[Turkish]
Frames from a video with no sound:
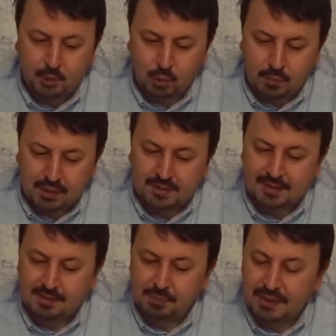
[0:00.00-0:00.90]

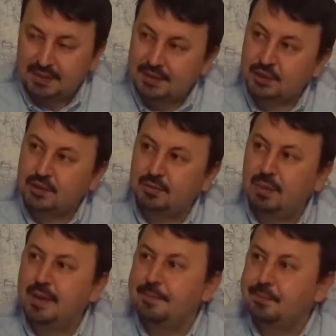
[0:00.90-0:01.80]
toprakları
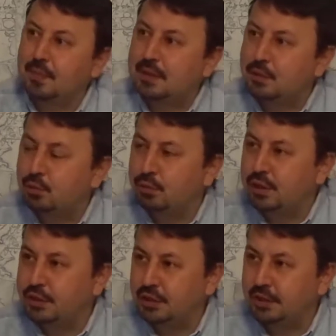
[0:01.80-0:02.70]
paylaştırma e,
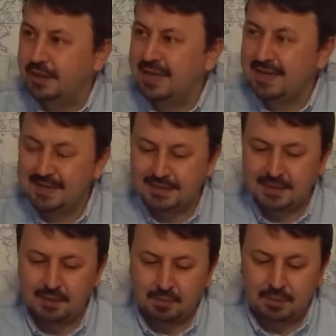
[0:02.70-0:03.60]
sürecinde aynı
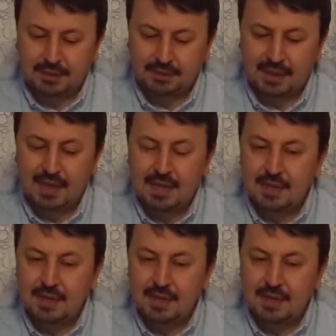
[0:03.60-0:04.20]
zamanda